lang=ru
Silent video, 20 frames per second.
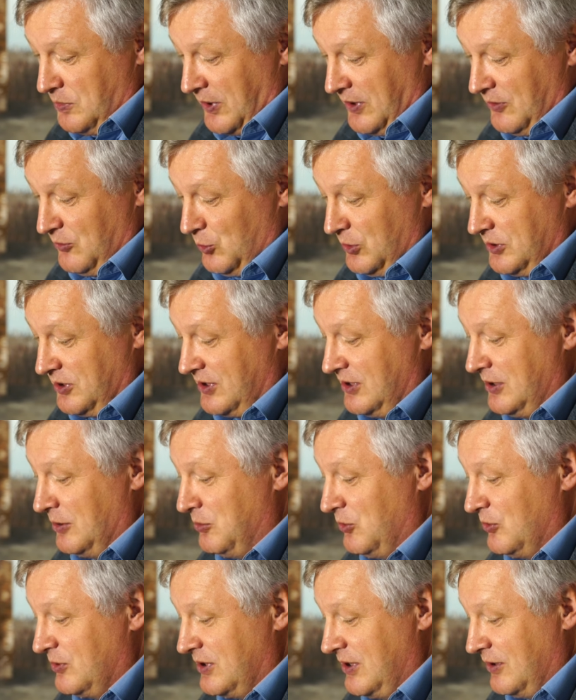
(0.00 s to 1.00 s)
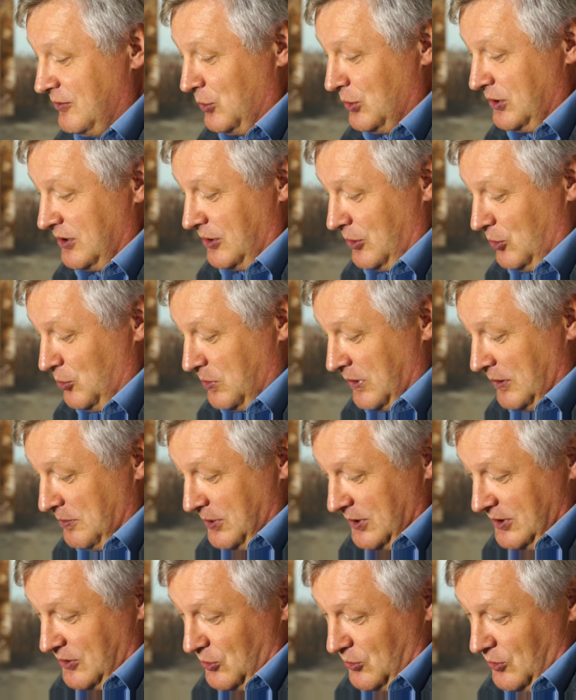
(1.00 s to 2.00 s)
приводит довольно
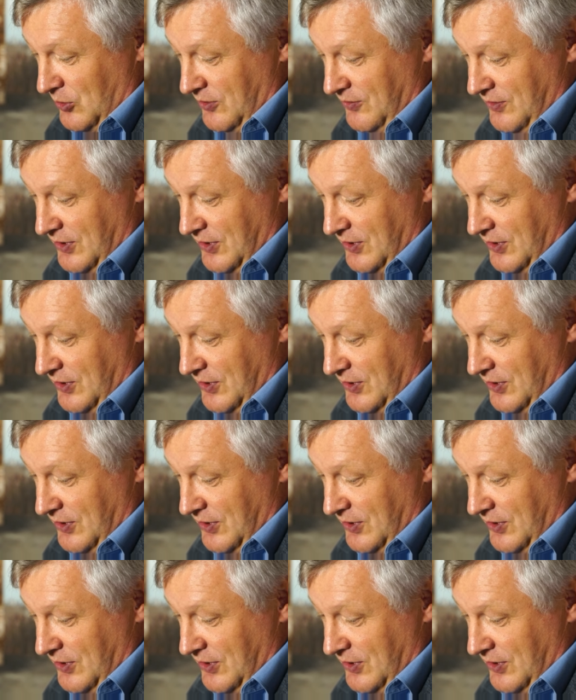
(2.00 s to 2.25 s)
любопытную